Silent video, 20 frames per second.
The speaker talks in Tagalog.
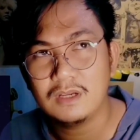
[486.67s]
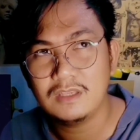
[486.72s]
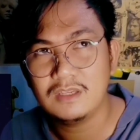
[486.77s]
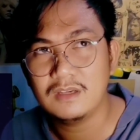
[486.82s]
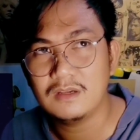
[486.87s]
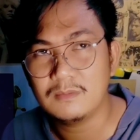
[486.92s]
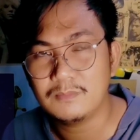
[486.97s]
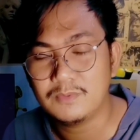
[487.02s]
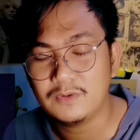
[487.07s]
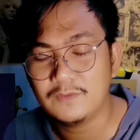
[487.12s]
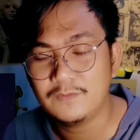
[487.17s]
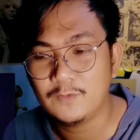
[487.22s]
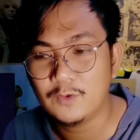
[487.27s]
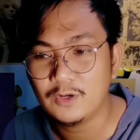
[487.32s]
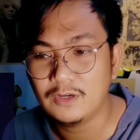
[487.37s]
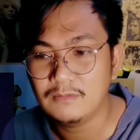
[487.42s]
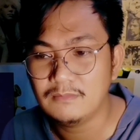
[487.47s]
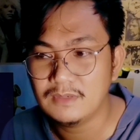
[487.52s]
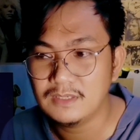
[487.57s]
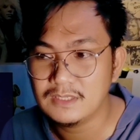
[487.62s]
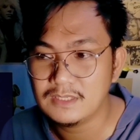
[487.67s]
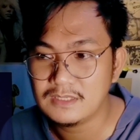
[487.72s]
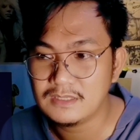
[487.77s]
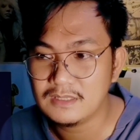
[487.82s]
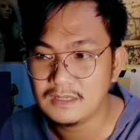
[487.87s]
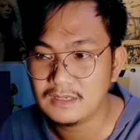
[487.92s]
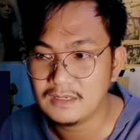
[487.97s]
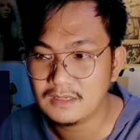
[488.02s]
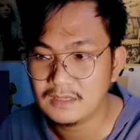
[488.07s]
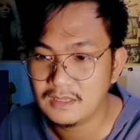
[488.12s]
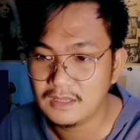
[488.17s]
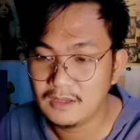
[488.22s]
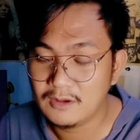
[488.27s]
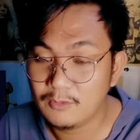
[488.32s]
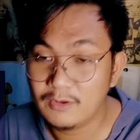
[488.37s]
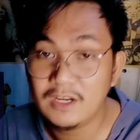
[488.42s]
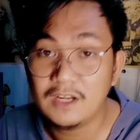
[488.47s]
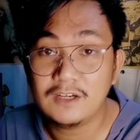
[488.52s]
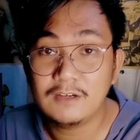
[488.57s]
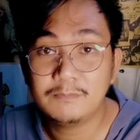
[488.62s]
kanyang performance na
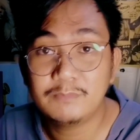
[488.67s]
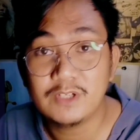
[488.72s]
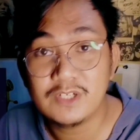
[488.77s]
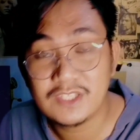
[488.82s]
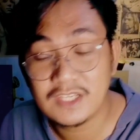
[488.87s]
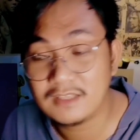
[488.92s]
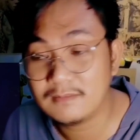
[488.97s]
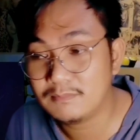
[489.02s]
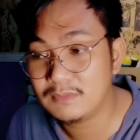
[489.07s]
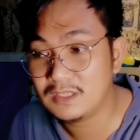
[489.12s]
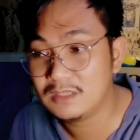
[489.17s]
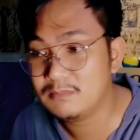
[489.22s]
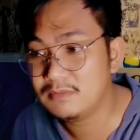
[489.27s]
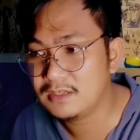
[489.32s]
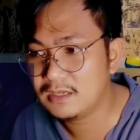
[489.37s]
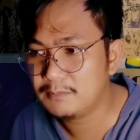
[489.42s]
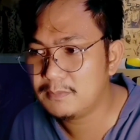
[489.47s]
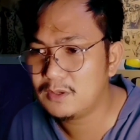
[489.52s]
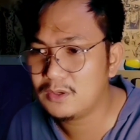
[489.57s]
100% binibigay.